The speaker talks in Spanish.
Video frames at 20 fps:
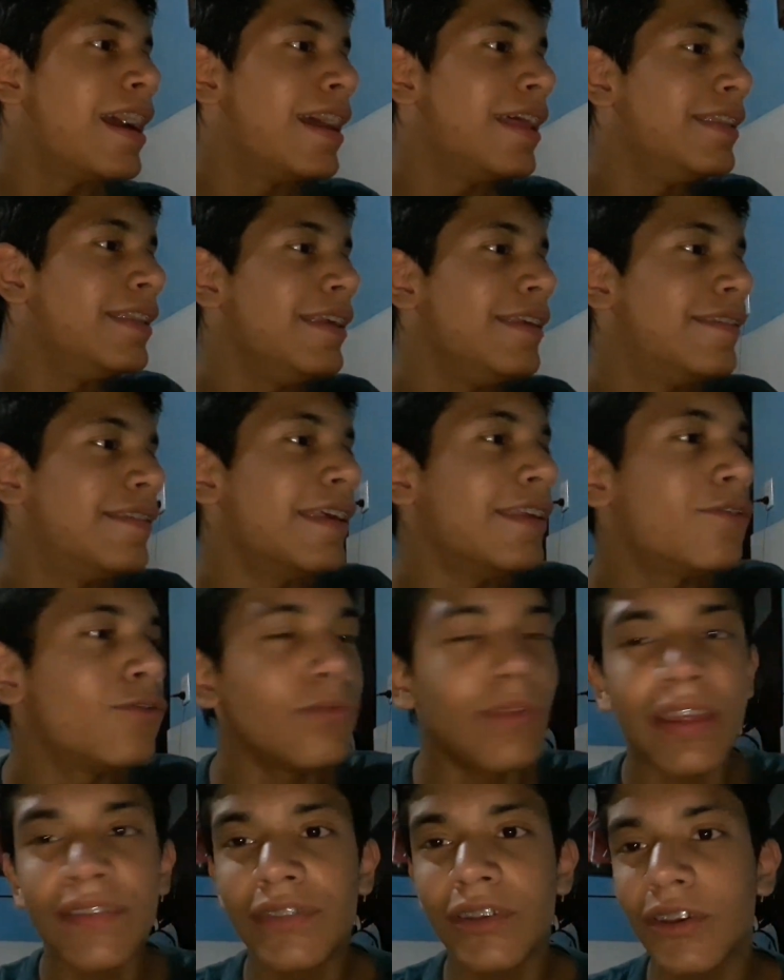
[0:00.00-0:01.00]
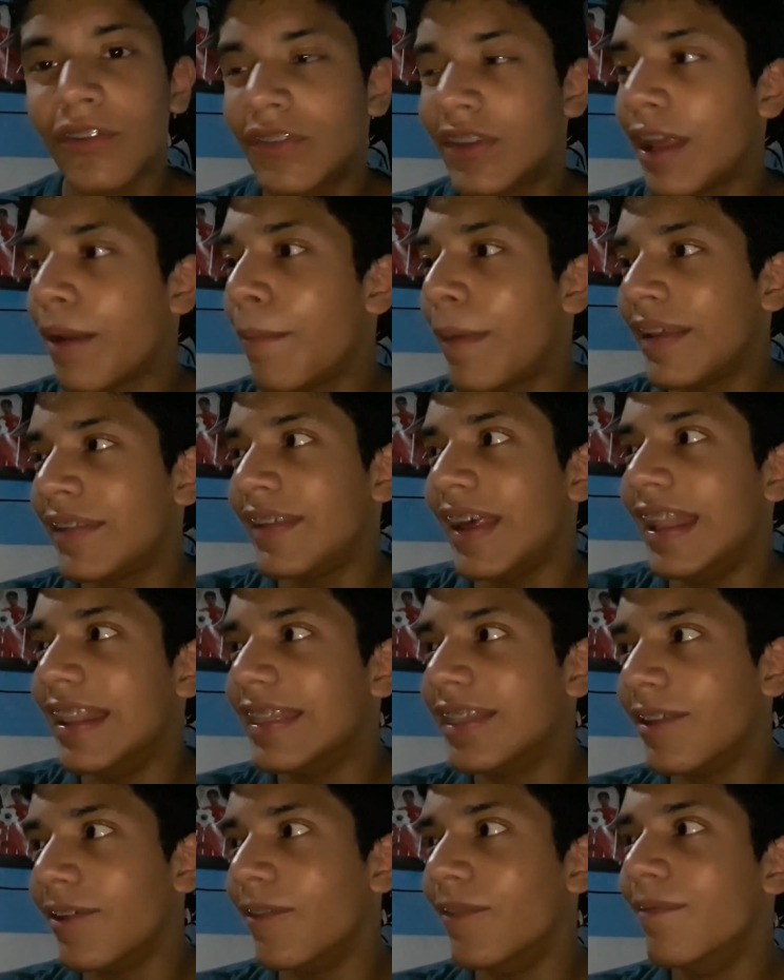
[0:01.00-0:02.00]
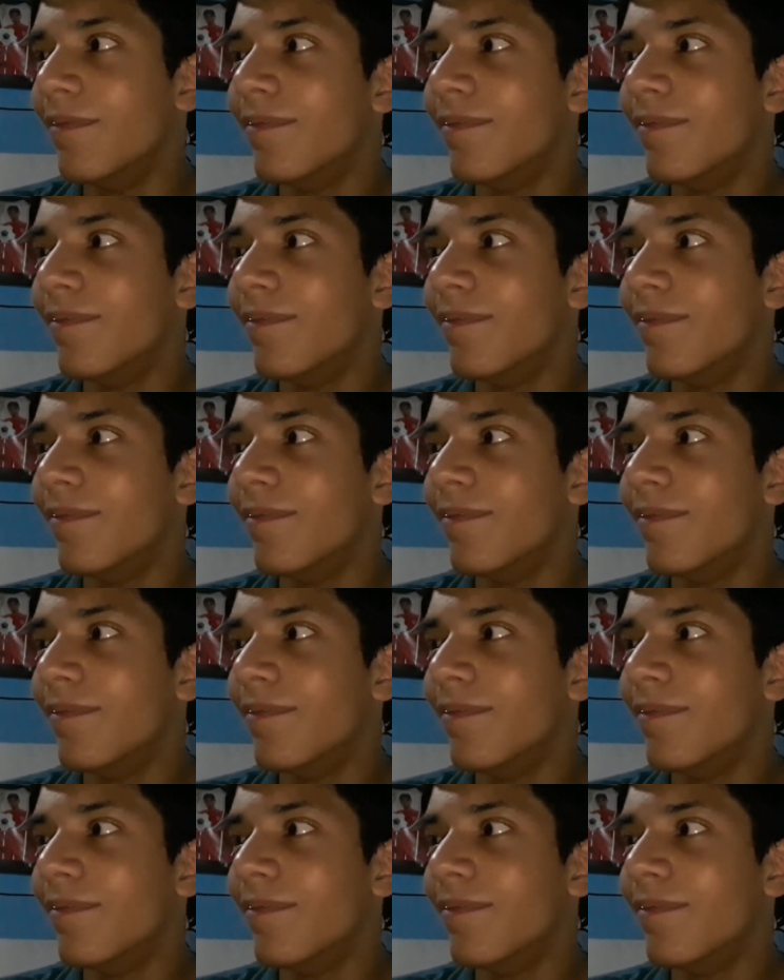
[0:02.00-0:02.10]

dice su deseo es ser más alto.